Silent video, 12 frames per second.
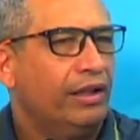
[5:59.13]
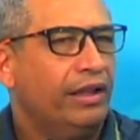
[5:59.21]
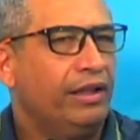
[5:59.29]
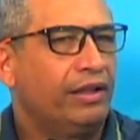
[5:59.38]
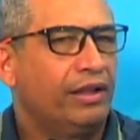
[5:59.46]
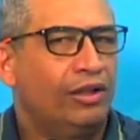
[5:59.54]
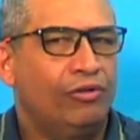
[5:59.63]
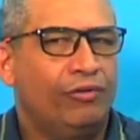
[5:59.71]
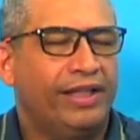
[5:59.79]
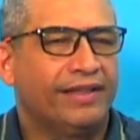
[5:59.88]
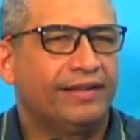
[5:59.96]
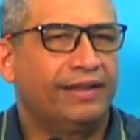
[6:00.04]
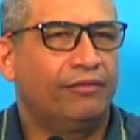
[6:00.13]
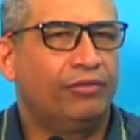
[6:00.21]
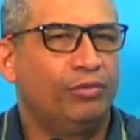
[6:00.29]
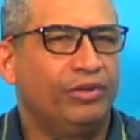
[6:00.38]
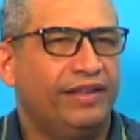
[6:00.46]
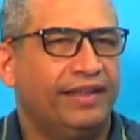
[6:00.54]
Então, essa,
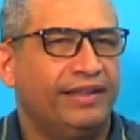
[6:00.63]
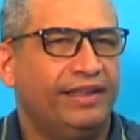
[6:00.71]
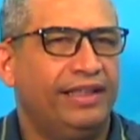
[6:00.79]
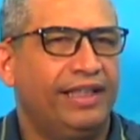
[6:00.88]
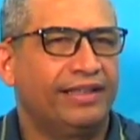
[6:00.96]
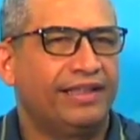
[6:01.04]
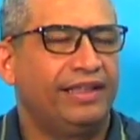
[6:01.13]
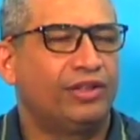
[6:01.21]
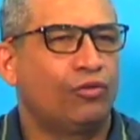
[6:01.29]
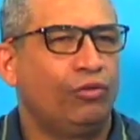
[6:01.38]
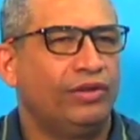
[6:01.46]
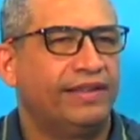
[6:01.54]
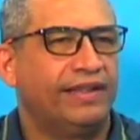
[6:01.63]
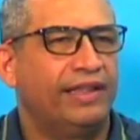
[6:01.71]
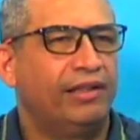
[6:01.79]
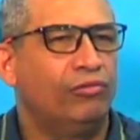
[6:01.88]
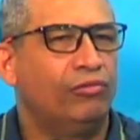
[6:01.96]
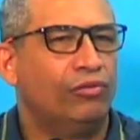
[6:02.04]
vamos dizer assim, essa
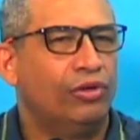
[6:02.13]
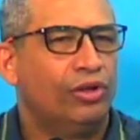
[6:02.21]
exclusão